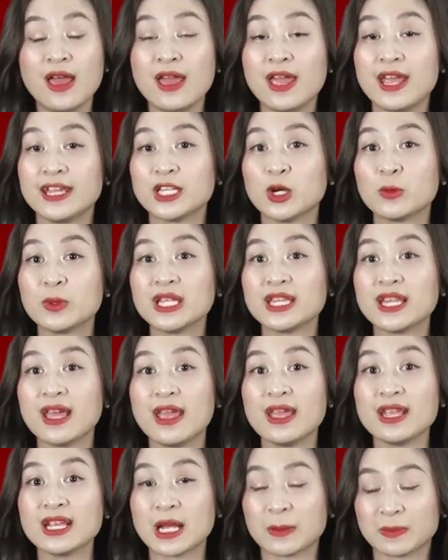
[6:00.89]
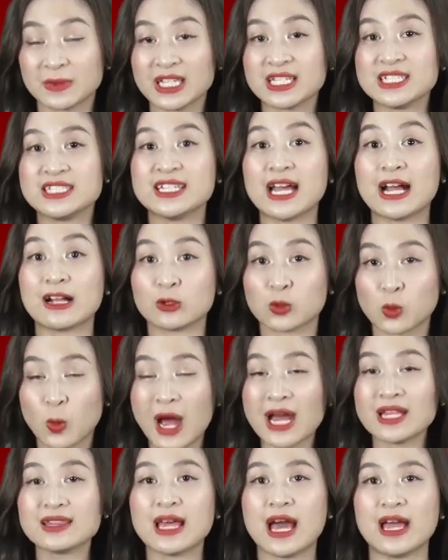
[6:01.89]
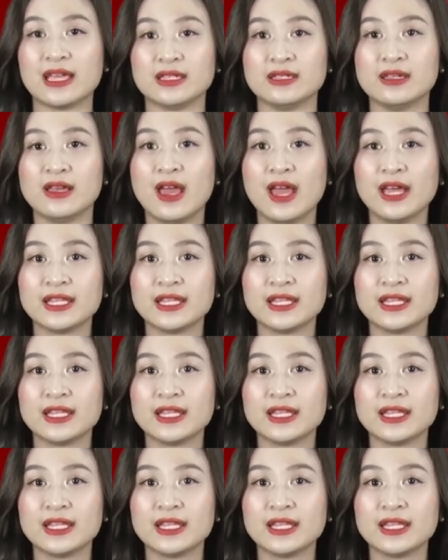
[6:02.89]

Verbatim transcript: hệ thống y tế gặp tình trạng quá tải,